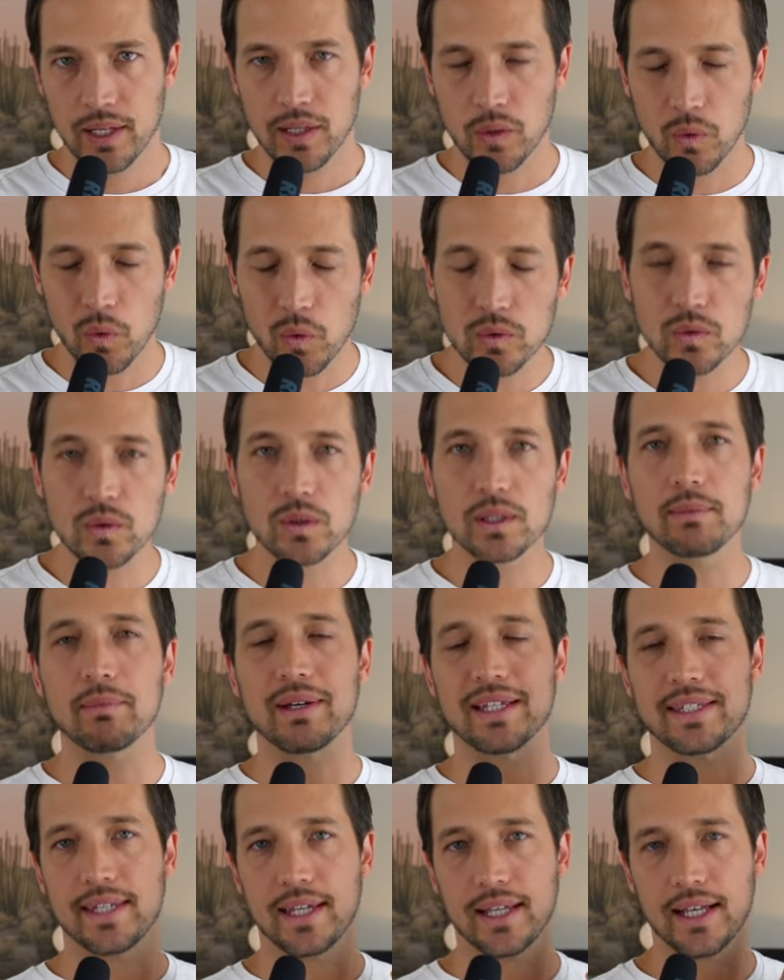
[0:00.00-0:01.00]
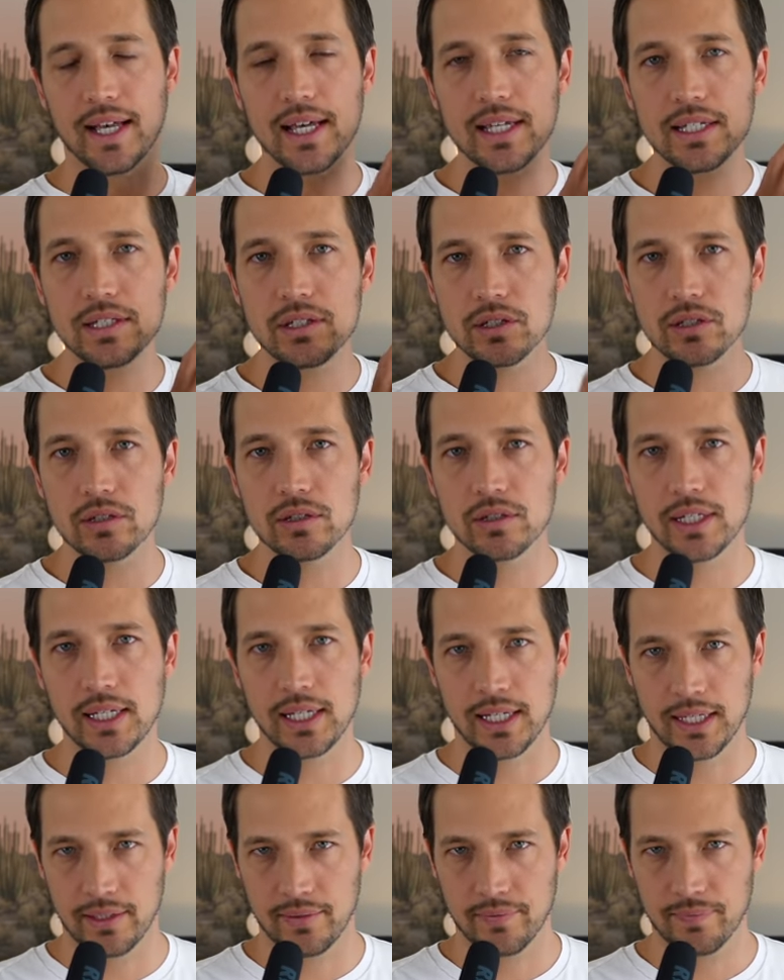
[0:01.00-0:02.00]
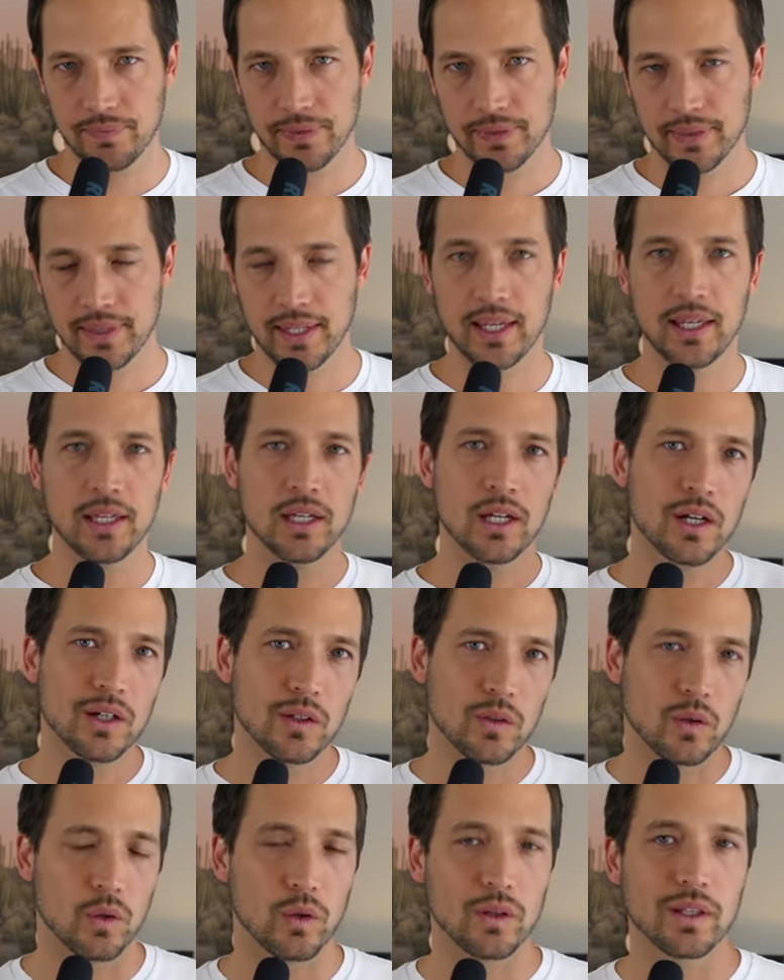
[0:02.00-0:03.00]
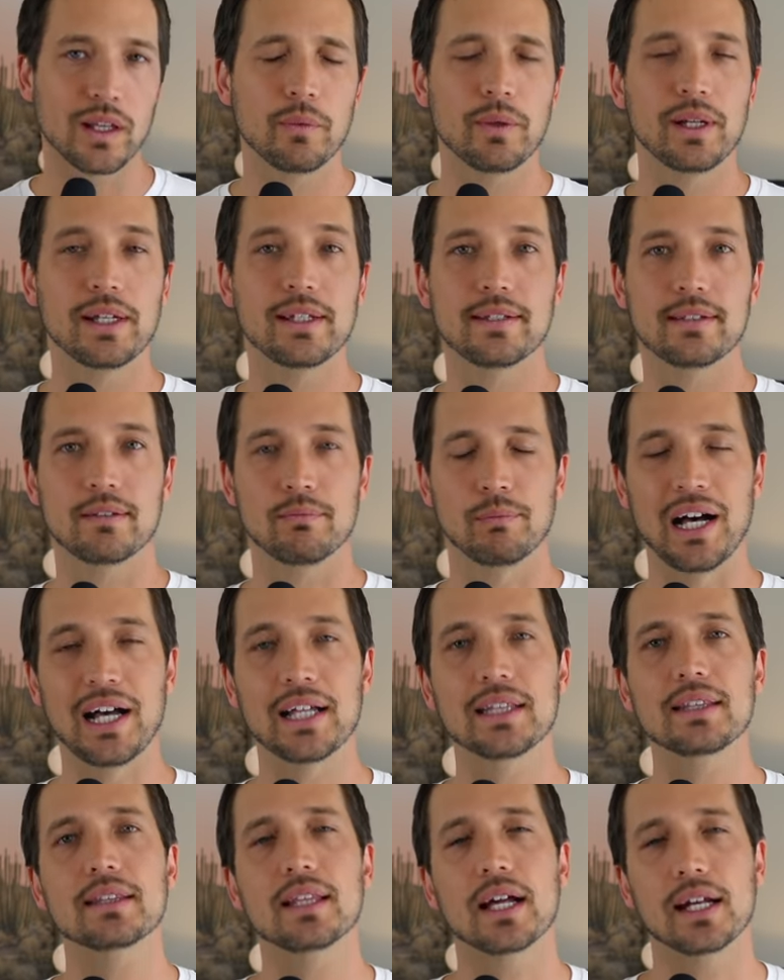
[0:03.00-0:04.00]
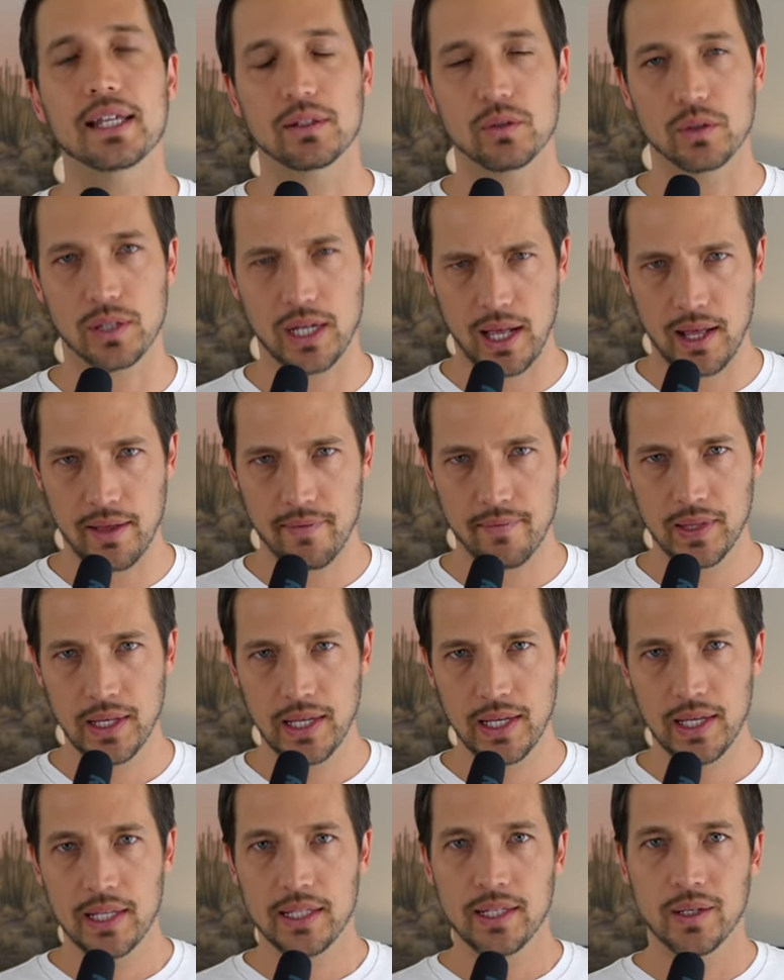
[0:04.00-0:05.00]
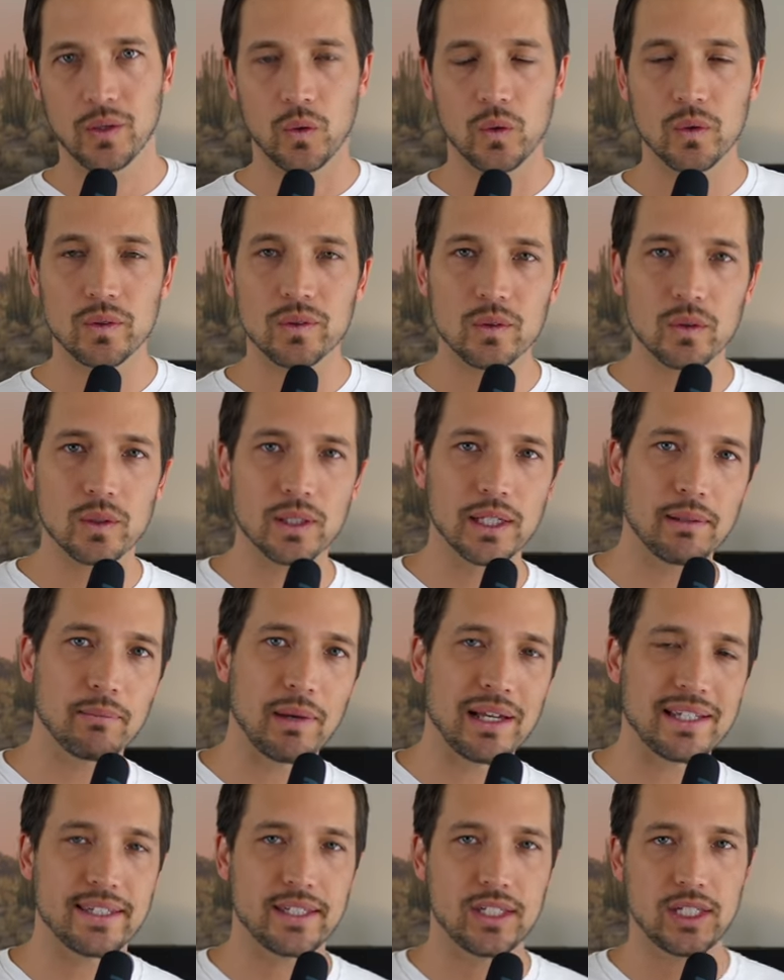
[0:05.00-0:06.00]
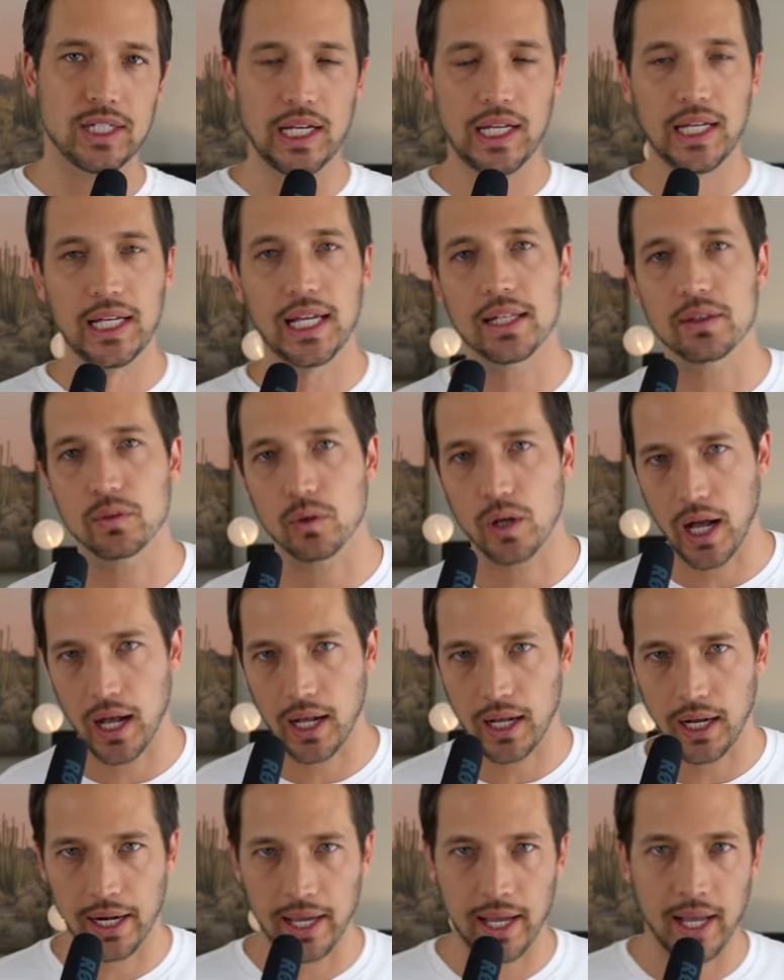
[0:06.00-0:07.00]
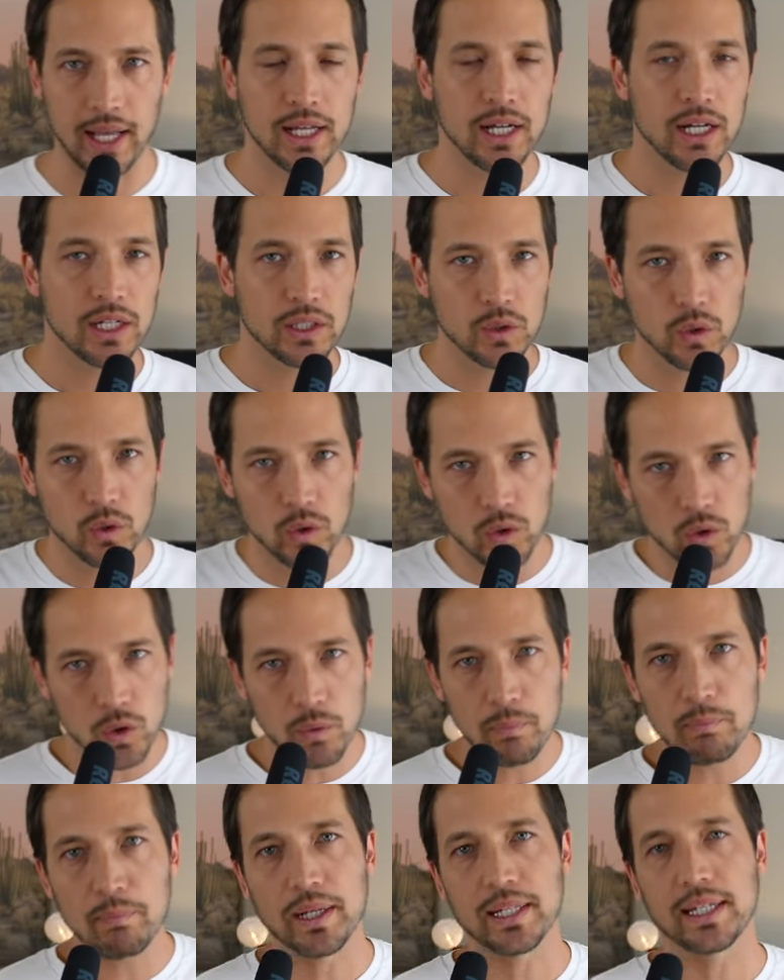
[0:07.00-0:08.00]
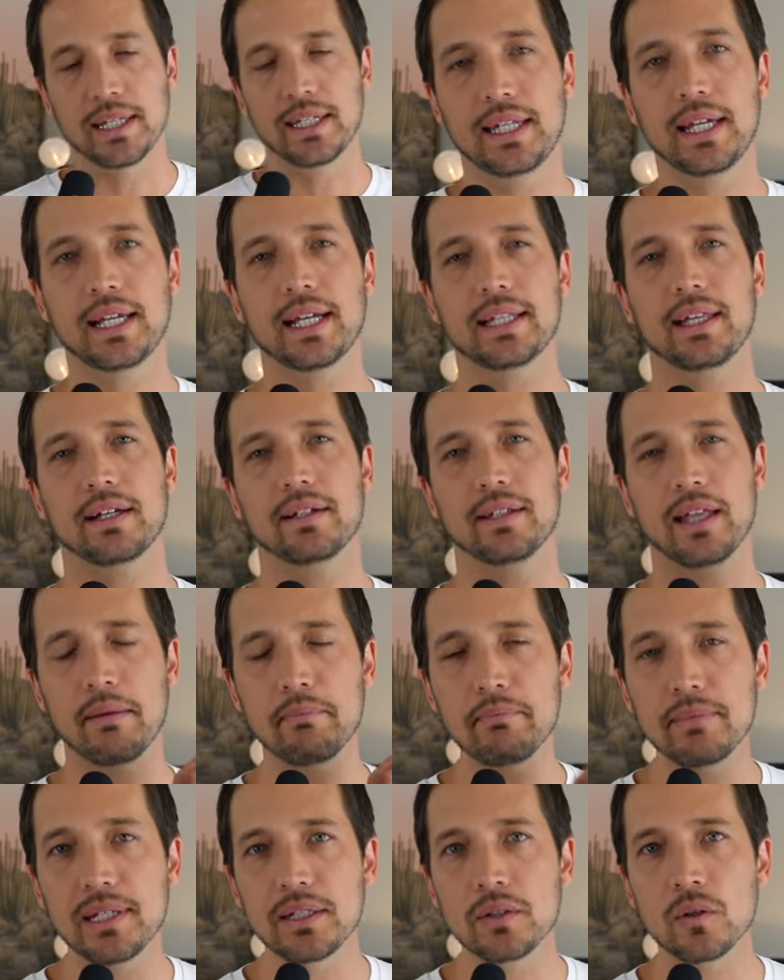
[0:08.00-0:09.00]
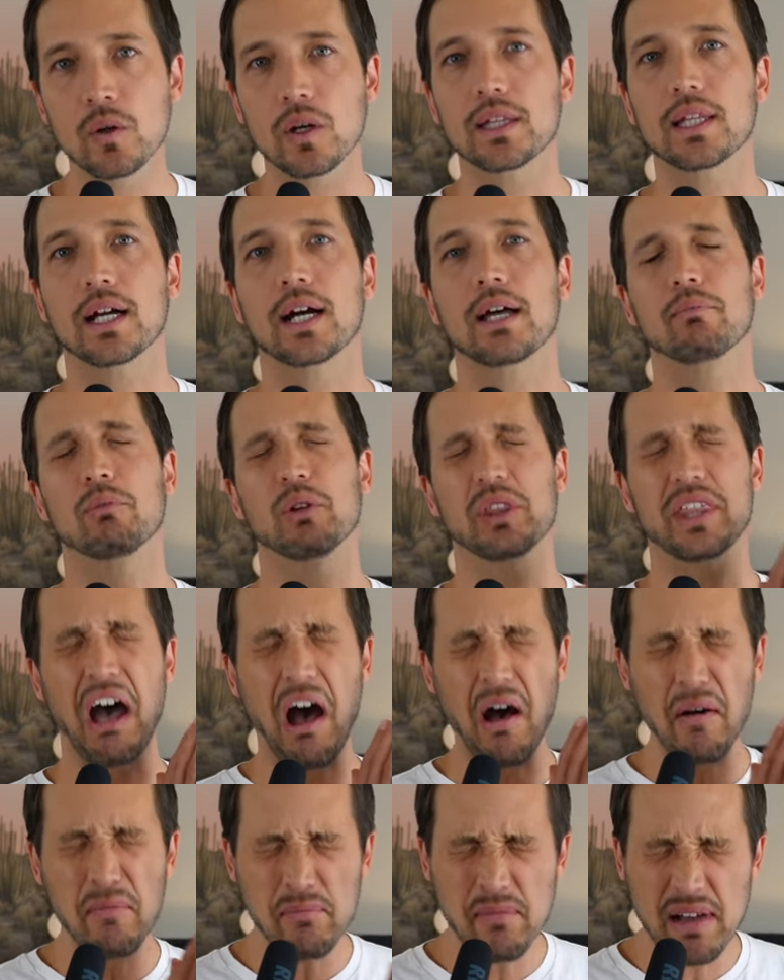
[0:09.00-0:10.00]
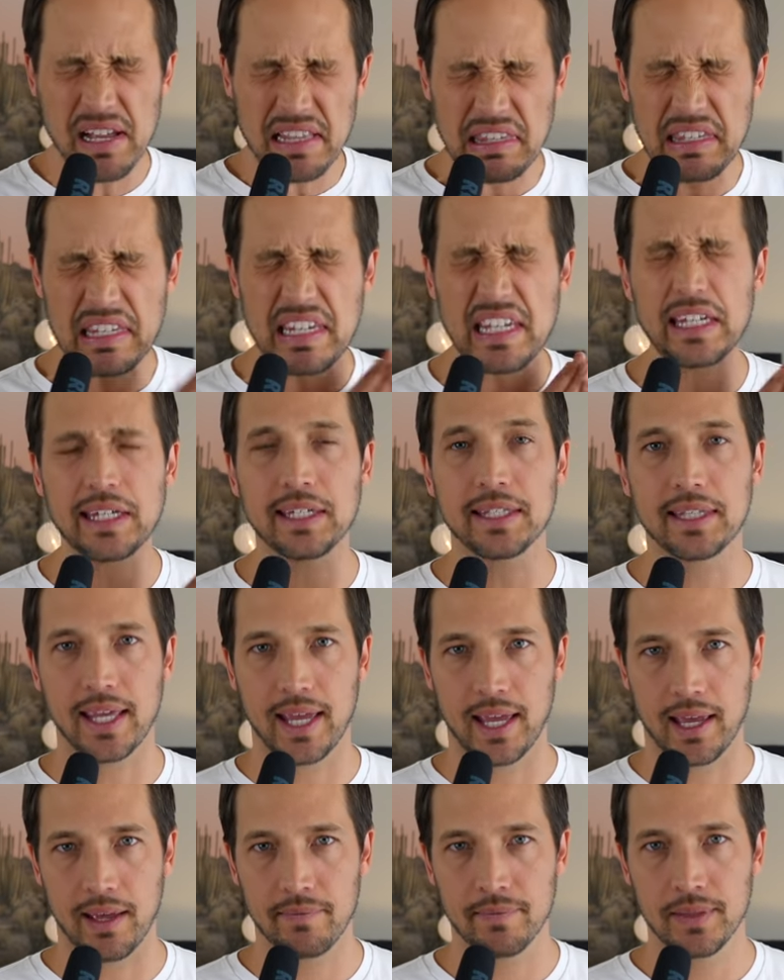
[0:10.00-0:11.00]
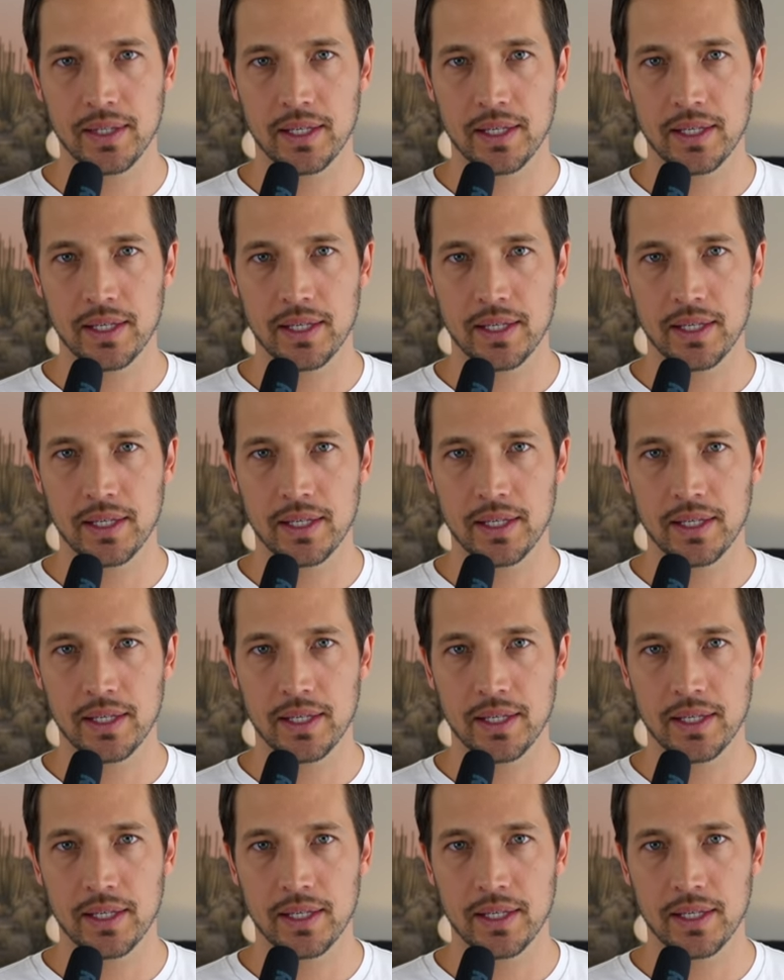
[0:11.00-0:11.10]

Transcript: 本当に今世界中に、ね、コロナウイルスもあったりとか、ね、本当に今シリアとかからヨーロッパ逃げてる難民の方がもう何万人いて、